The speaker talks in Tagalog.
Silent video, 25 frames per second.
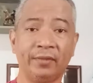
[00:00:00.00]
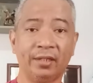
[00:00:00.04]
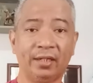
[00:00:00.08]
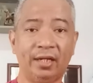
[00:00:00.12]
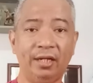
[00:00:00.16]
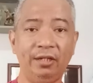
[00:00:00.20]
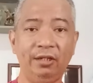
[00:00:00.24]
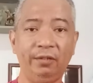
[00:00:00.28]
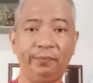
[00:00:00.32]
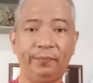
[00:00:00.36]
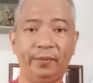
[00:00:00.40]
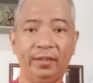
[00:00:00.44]

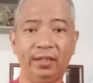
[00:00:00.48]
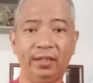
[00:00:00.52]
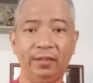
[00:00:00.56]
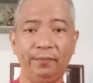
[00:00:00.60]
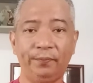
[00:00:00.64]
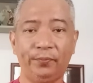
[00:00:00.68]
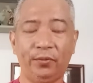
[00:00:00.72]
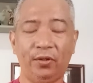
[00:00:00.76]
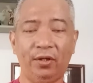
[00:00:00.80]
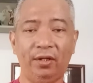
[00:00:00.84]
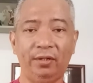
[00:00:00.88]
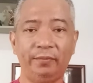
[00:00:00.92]
kayo pa rin
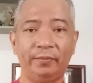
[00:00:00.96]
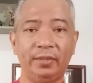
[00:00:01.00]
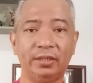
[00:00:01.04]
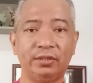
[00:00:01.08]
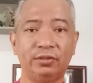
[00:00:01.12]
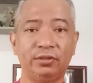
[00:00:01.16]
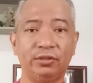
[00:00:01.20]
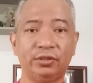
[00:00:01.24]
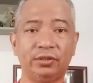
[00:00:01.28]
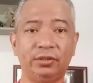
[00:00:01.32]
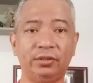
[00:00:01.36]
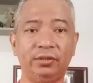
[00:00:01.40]
po ang
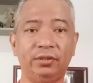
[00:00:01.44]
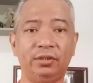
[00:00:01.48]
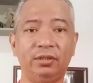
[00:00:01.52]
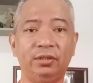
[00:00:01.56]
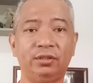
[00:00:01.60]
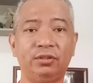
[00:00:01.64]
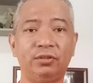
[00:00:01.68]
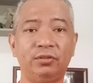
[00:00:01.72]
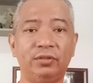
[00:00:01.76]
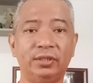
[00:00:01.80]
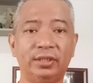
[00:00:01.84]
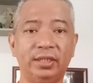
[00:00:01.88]
masusunod
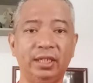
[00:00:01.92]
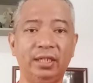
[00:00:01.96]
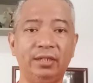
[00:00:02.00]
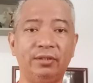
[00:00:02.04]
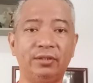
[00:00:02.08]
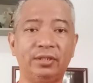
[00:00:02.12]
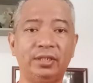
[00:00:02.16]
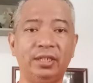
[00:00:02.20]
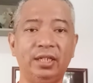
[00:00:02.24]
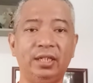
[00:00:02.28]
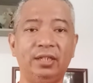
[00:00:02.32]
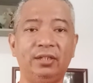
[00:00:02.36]
kung
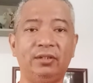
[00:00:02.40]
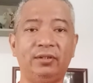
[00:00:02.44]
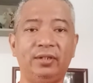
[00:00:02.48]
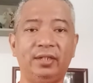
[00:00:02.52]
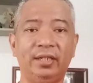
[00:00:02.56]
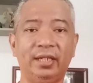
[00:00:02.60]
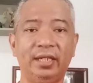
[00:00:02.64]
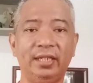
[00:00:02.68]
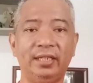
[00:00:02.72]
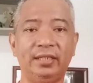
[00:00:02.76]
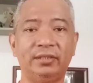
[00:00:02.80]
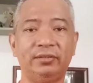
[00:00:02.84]
sino-sino
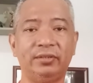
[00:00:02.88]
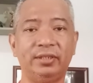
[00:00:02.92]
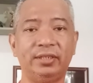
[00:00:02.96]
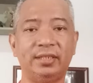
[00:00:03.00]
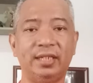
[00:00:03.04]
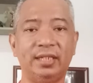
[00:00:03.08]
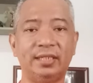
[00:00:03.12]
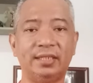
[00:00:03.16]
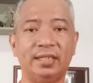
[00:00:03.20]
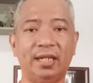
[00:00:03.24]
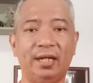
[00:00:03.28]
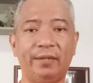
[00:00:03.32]
ang inyong
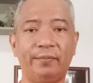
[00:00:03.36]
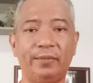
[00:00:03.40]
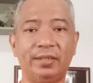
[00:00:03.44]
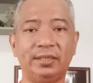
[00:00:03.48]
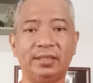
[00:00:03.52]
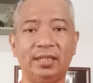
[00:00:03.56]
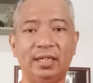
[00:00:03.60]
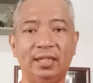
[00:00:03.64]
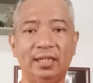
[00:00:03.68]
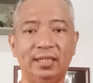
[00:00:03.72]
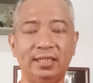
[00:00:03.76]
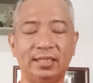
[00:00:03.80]
isasama
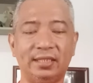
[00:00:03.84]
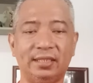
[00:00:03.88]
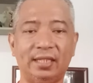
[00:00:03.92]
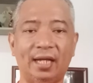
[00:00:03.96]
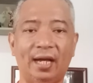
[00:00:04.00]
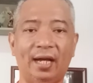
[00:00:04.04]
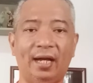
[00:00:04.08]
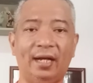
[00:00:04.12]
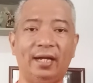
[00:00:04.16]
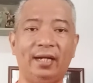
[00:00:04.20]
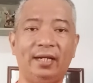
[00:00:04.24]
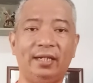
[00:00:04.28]
sa
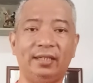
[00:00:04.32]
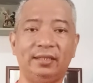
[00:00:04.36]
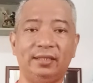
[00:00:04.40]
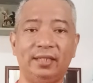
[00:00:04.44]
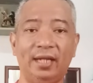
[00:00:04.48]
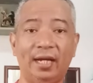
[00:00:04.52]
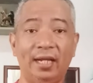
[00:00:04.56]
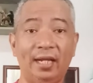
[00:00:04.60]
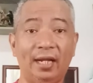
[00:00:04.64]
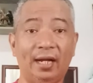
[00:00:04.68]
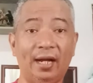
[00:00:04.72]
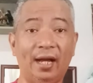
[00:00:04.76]
listahan.
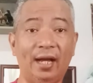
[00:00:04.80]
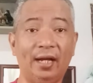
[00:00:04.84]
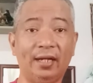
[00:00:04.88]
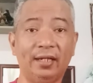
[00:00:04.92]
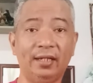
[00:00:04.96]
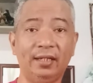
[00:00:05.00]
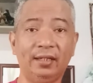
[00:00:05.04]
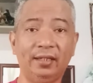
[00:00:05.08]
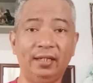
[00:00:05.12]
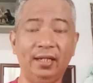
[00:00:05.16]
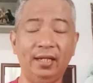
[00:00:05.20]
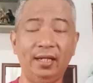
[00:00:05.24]
Dahil ang
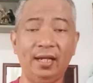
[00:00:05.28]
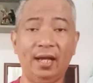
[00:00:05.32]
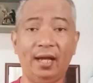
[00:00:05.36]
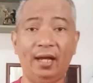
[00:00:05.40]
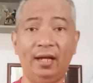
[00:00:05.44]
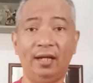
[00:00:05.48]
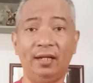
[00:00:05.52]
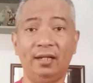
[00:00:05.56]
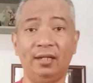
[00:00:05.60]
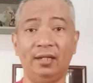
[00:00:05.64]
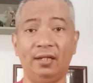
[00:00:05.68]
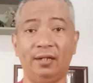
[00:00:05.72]
aking
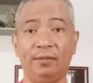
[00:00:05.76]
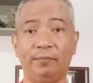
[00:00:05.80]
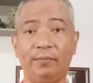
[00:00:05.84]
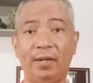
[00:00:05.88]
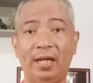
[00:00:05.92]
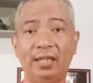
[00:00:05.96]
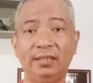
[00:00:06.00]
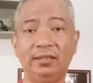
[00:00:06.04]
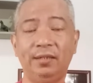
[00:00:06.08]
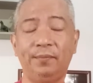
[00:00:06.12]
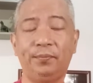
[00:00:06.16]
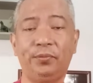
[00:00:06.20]
giya,
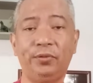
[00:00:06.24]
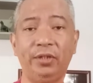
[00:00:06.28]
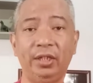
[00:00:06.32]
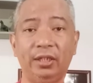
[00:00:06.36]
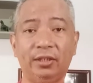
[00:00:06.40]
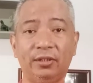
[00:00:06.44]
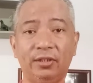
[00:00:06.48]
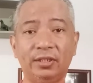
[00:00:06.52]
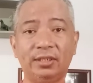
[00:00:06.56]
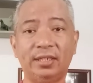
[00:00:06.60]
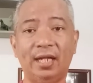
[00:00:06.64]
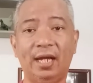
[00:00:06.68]
base po
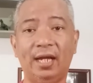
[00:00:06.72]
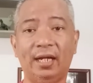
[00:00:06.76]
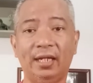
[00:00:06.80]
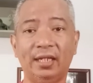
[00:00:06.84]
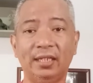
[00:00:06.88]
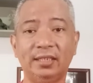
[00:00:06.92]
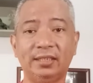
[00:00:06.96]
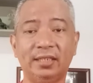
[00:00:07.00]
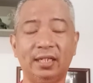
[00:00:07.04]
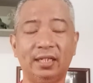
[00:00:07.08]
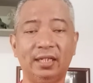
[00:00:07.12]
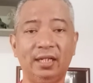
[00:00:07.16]
ito sa
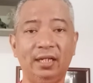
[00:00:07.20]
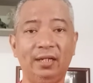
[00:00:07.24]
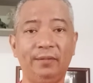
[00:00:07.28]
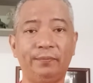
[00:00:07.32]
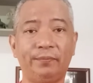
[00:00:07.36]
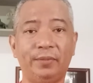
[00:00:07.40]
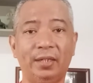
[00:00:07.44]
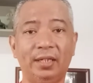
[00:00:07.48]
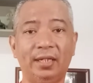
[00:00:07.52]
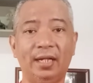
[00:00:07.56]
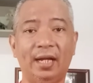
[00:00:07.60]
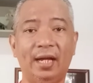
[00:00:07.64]
aking sariling
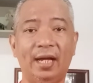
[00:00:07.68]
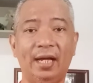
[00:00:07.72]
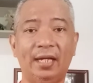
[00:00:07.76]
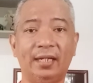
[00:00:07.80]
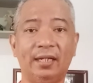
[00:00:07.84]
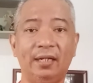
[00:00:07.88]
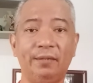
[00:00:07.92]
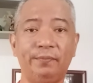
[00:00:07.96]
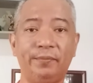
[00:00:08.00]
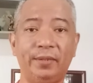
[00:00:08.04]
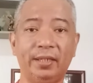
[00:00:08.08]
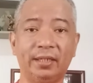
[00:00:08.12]

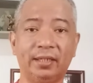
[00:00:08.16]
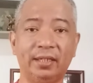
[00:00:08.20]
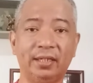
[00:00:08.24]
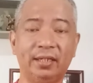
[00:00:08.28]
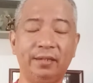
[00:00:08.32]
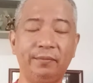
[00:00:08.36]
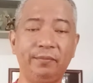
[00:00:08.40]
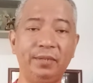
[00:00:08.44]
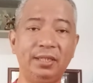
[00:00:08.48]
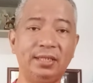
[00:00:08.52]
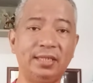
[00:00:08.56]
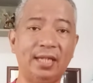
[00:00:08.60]
pag-aaral,
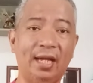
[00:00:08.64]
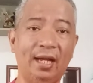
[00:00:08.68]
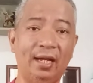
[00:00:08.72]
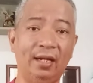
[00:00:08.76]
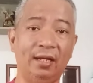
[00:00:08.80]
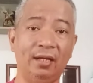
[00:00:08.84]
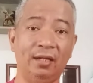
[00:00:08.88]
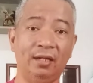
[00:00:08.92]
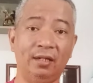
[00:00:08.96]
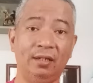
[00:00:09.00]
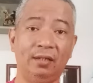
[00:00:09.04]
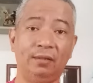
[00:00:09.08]
pagre-revisa,
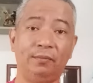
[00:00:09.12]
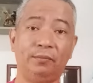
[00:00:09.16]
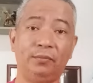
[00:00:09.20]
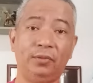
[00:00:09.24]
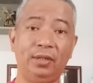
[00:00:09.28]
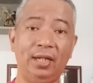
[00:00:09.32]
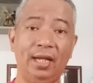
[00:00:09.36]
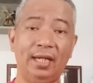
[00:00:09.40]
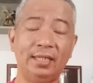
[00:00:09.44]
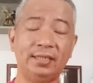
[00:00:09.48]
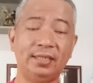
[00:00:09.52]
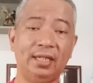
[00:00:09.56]

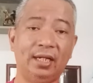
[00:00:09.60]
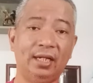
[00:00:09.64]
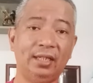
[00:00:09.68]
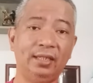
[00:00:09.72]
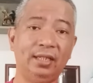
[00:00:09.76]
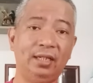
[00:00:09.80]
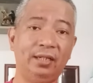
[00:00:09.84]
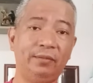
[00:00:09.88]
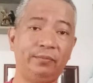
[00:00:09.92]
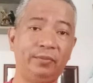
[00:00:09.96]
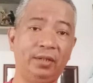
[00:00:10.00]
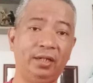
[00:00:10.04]
mula sa
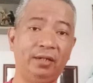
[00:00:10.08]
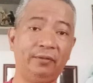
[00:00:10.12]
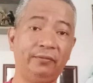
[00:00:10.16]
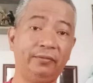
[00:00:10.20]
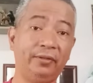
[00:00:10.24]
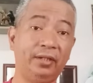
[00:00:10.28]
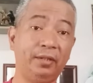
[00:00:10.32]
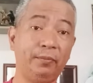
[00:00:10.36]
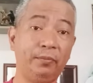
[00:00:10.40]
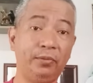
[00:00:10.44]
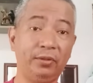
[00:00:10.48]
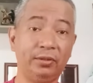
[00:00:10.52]
kanilang mga
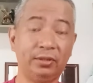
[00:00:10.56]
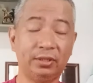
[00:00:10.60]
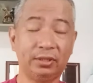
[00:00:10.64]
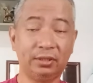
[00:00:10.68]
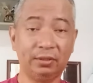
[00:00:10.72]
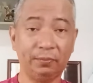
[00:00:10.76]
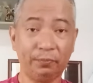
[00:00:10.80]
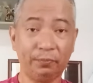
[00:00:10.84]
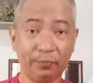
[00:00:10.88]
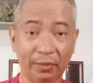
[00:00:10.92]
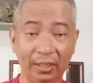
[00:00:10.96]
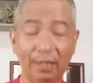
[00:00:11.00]
previous,
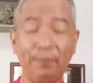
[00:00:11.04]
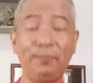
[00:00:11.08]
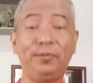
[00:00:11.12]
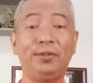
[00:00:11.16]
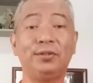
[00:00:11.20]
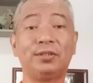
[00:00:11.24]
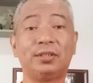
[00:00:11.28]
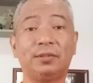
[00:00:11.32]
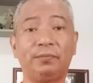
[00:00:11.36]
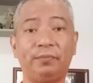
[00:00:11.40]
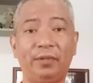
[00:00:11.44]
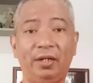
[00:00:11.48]

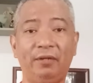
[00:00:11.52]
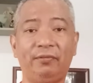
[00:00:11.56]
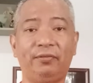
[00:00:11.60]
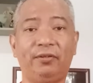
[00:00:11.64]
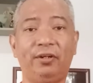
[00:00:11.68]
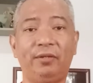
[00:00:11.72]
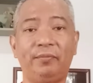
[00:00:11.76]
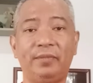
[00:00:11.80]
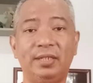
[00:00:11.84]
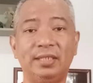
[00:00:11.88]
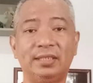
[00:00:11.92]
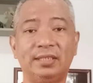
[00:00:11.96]
previous
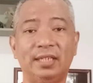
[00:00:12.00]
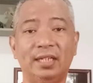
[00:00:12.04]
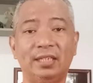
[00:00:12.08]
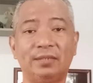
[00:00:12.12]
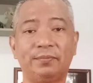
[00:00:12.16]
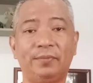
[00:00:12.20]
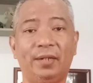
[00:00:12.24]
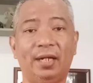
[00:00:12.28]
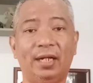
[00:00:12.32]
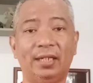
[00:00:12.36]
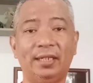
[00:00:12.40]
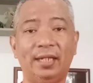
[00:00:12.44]
performances,
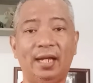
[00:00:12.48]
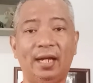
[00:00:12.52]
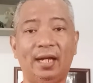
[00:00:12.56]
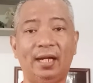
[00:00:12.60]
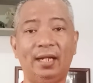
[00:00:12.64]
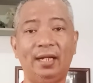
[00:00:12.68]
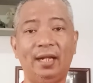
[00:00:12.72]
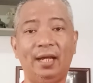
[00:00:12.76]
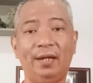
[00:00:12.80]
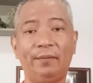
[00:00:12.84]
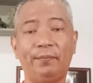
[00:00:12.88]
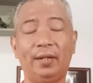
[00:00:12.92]
mga
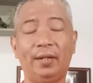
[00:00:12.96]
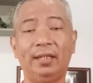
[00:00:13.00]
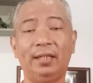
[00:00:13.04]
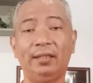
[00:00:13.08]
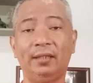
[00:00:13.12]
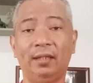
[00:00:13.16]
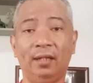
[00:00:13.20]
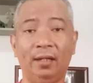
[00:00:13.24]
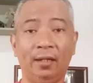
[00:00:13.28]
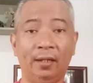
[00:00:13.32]
nakalaban,